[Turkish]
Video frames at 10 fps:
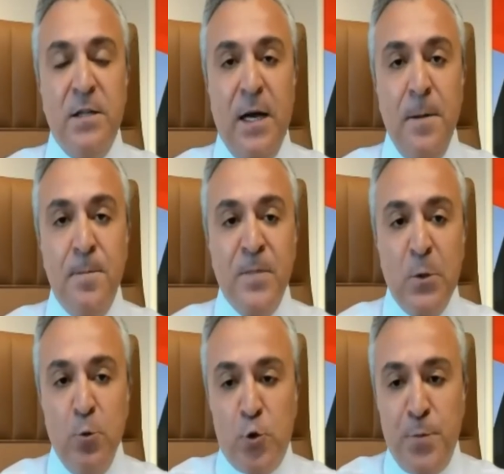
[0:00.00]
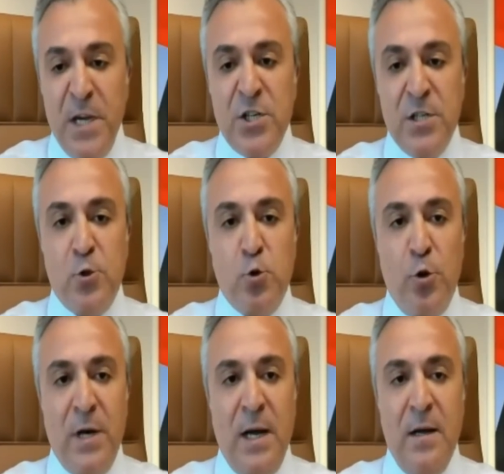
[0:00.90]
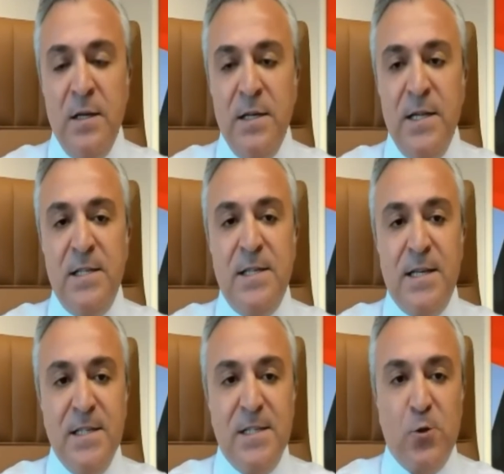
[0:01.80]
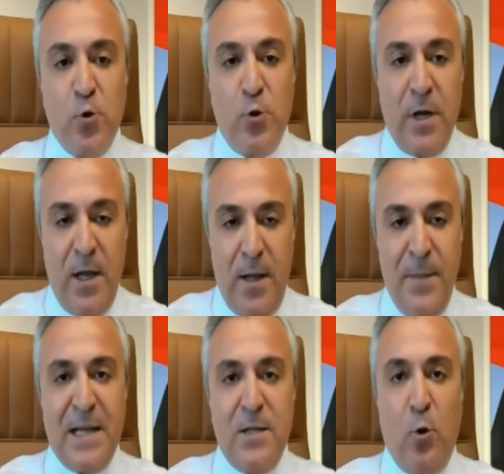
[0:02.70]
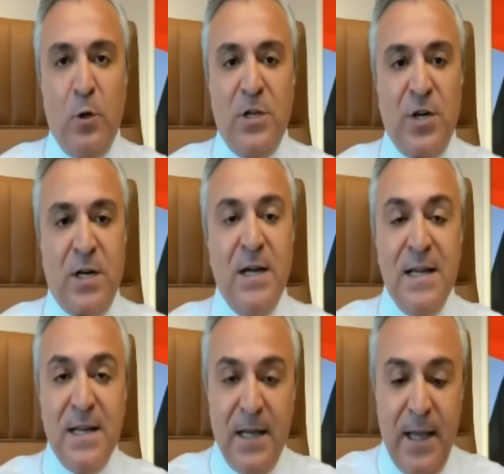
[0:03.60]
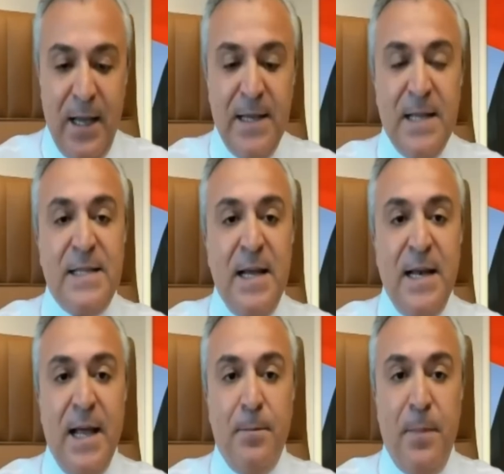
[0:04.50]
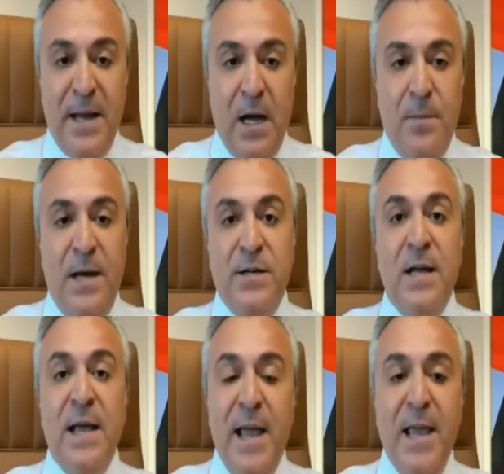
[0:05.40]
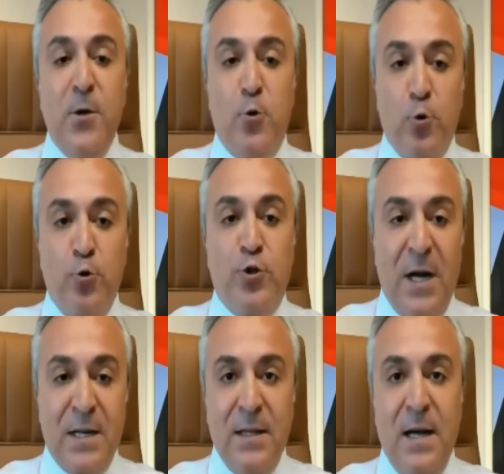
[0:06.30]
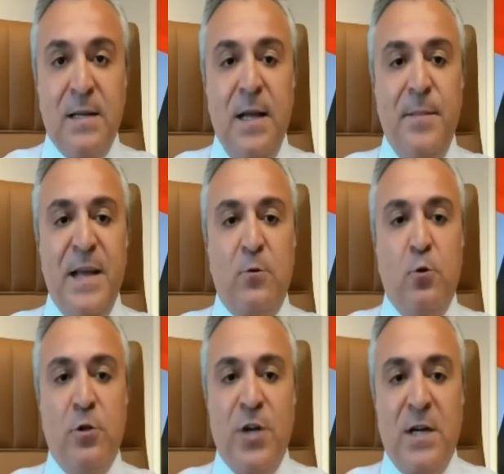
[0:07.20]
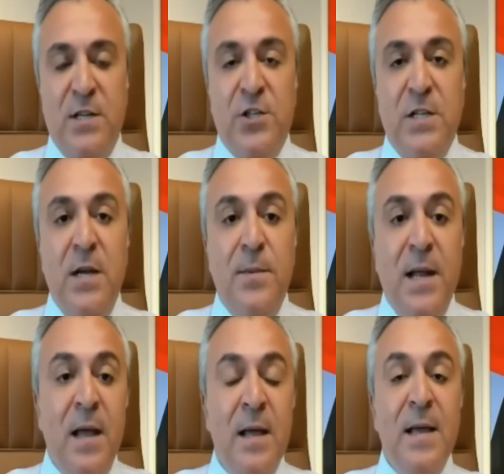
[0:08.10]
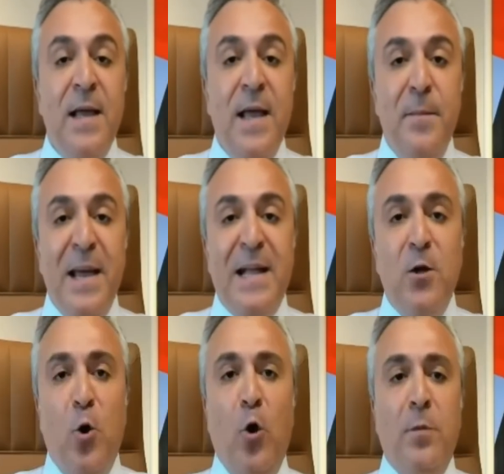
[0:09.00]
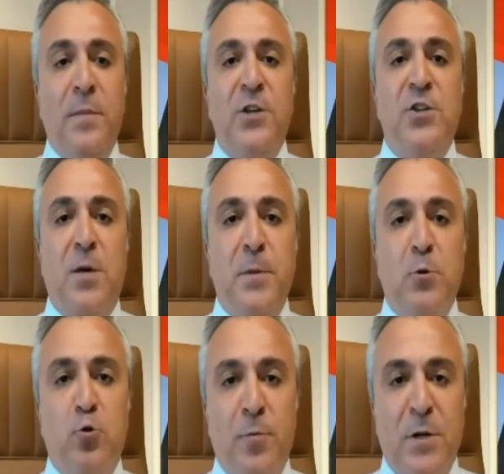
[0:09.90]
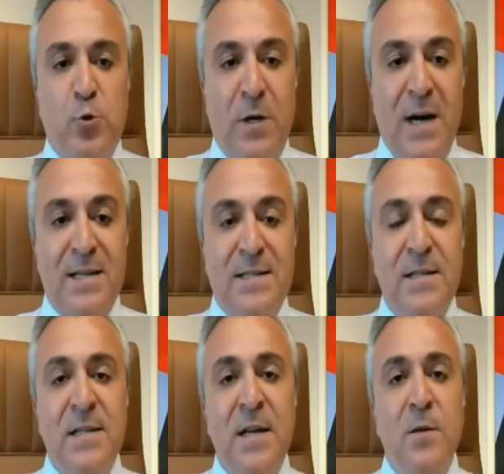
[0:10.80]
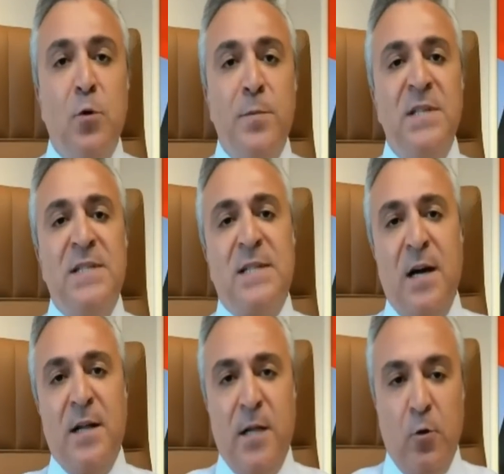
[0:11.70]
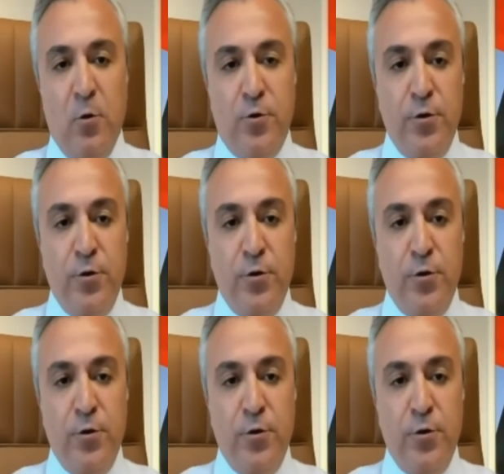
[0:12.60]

da 3-5 yıl sonra, 7-8 yıl sonra emekli olacak EYT ile beraber en kötü şartlarda emekli olacak kişileri bile emekli olmayacak bir duruma sokarsınız. Bu bir skandal olur.